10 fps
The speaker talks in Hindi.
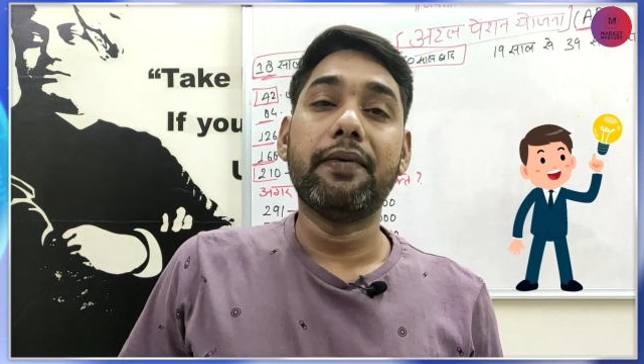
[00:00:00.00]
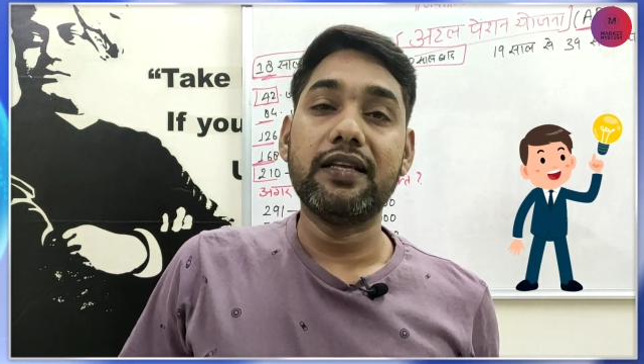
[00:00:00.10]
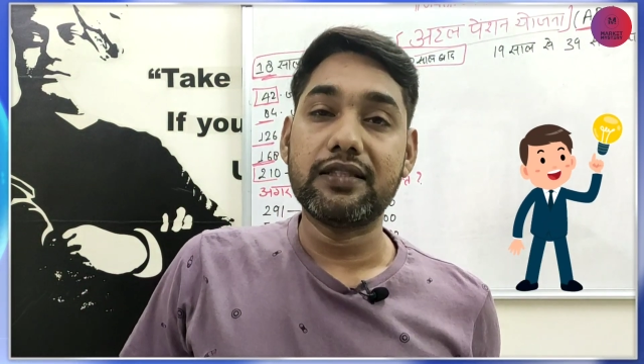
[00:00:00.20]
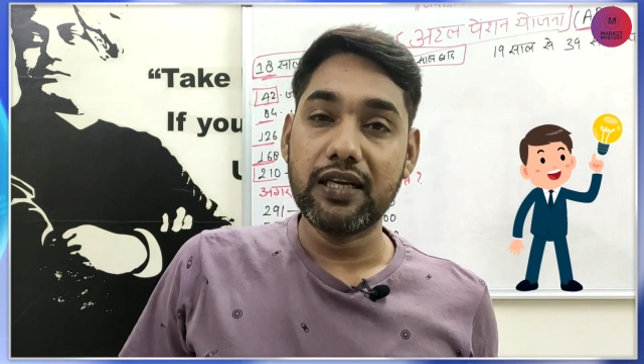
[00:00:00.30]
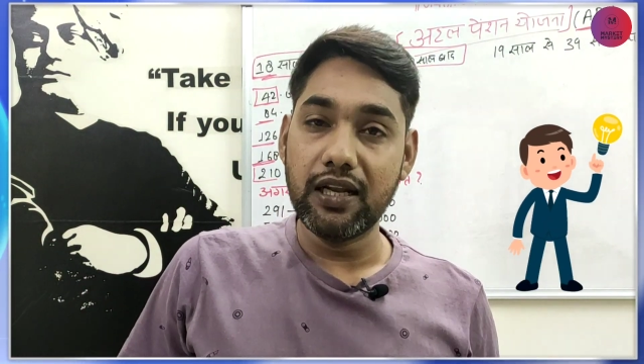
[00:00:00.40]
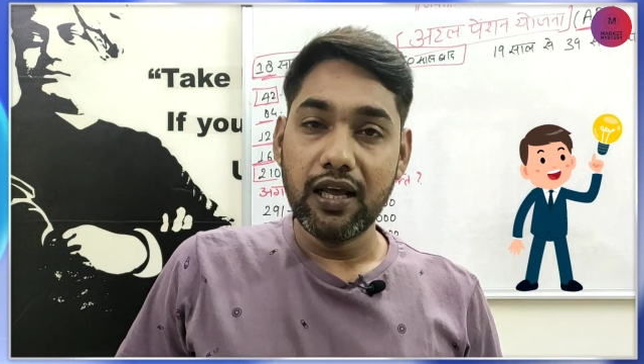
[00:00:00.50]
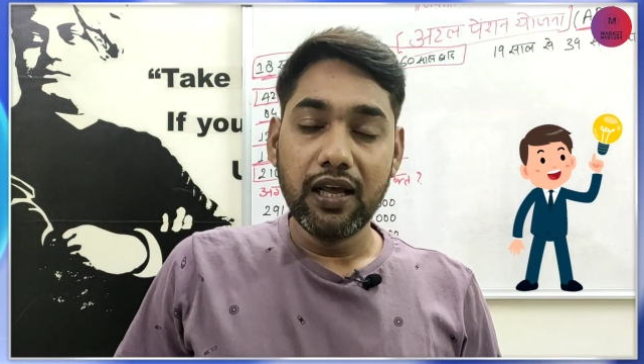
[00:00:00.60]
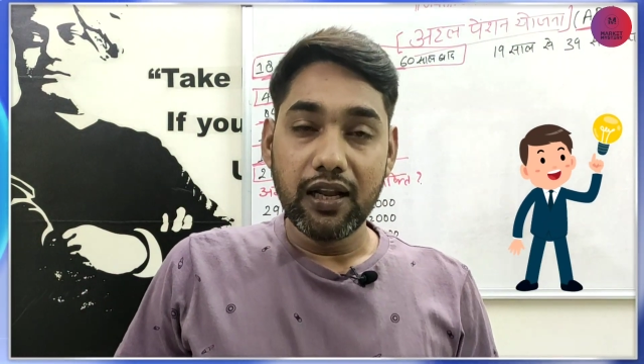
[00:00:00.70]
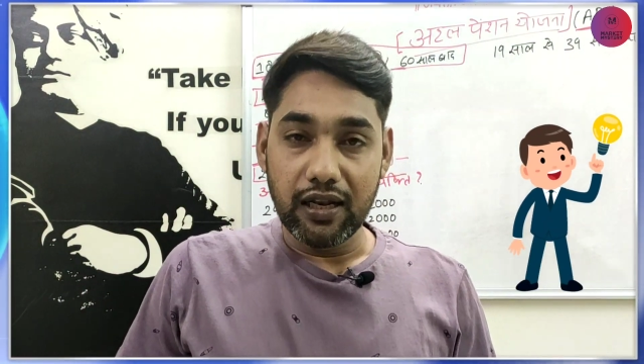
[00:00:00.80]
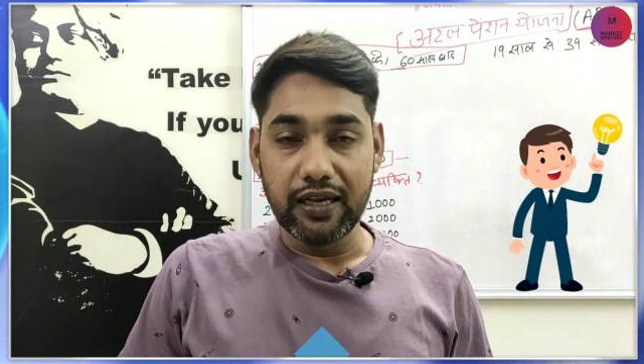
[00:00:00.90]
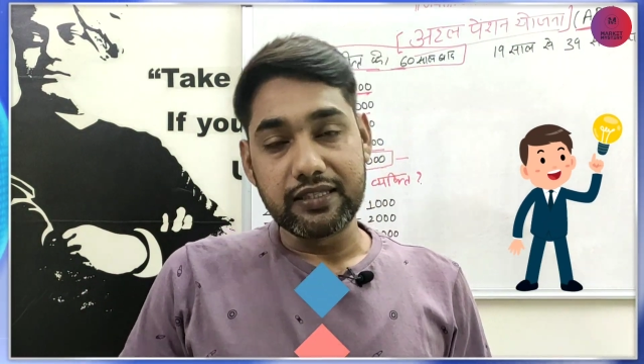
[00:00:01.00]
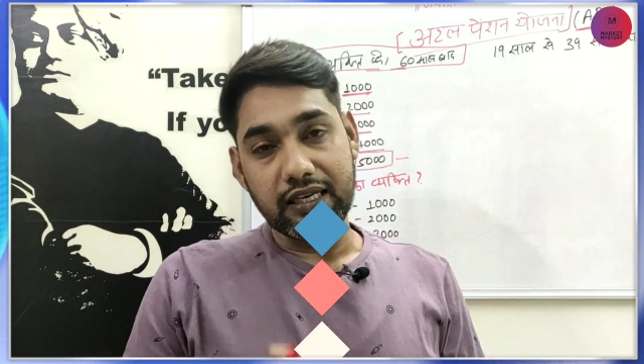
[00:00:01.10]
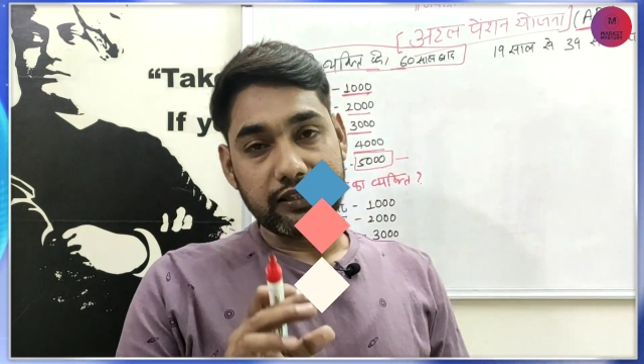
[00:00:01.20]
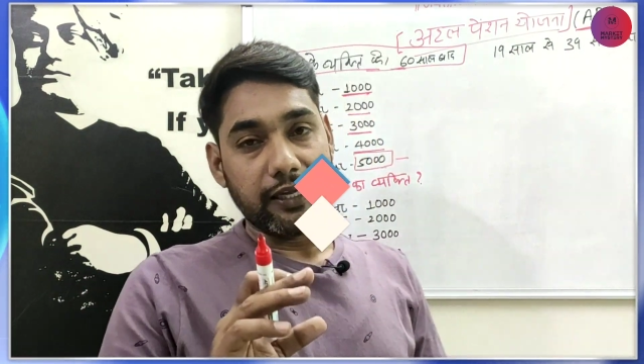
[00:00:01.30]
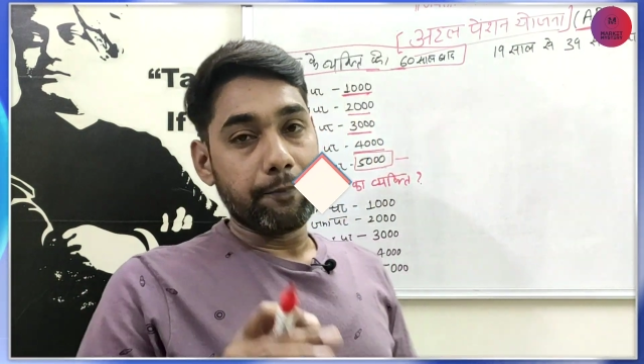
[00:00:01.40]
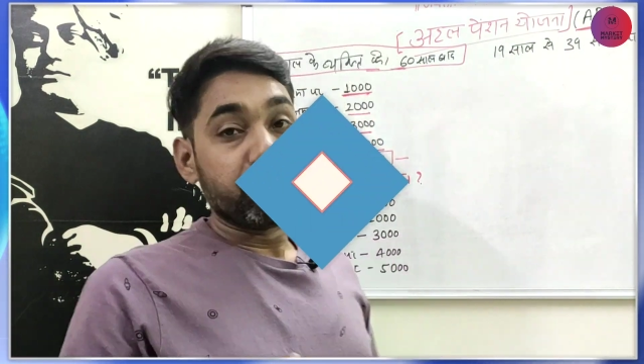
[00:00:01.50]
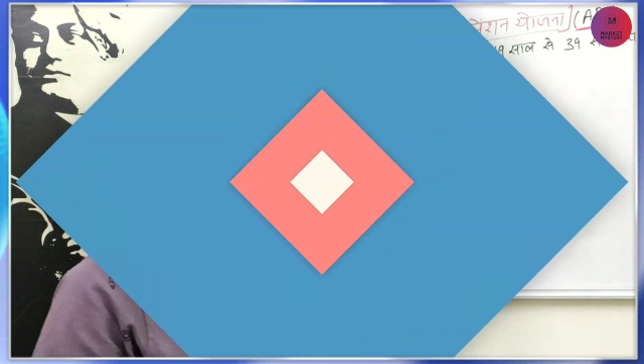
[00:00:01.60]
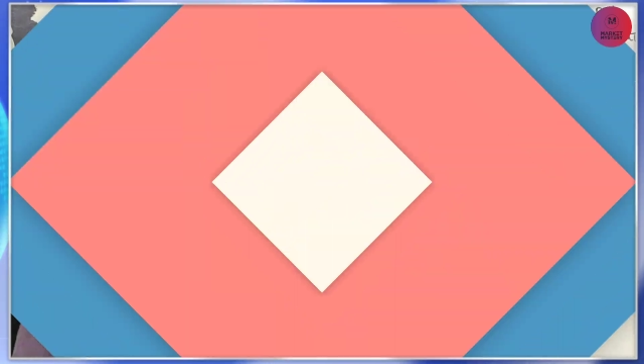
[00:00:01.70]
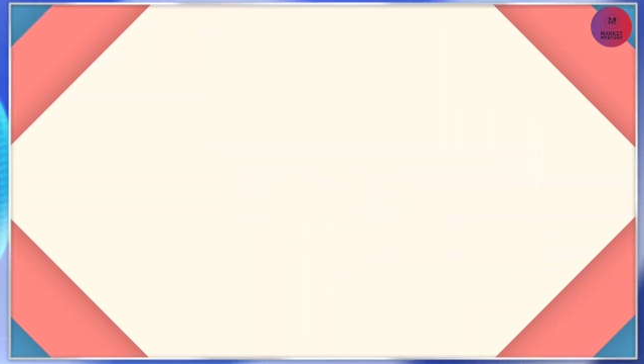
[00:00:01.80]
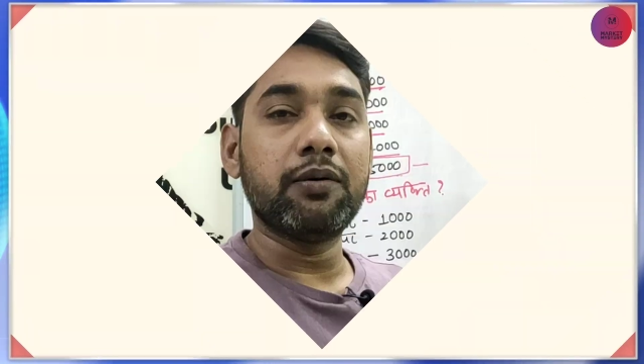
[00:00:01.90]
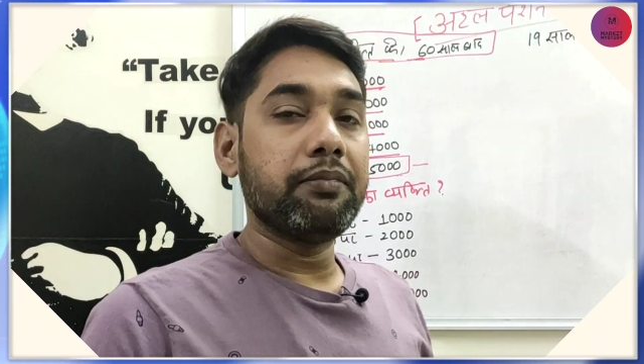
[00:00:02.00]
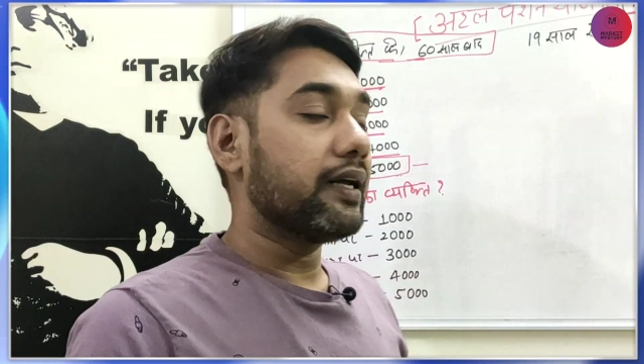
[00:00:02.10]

पेंशन ले सकते हैं साथ ही साथ तो अगर हम